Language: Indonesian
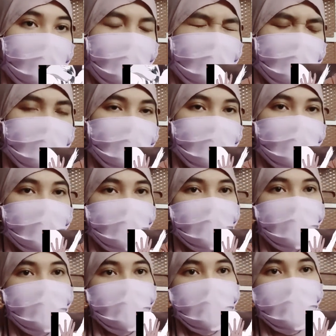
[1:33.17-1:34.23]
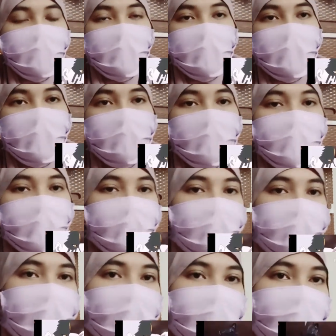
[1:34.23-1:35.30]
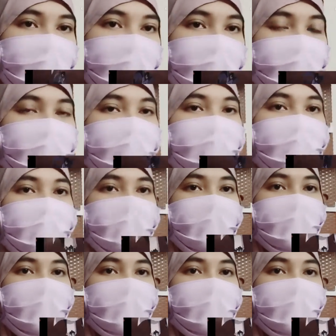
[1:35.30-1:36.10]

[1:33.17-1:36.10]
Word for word: menghabisi 5 KG eh 5 KG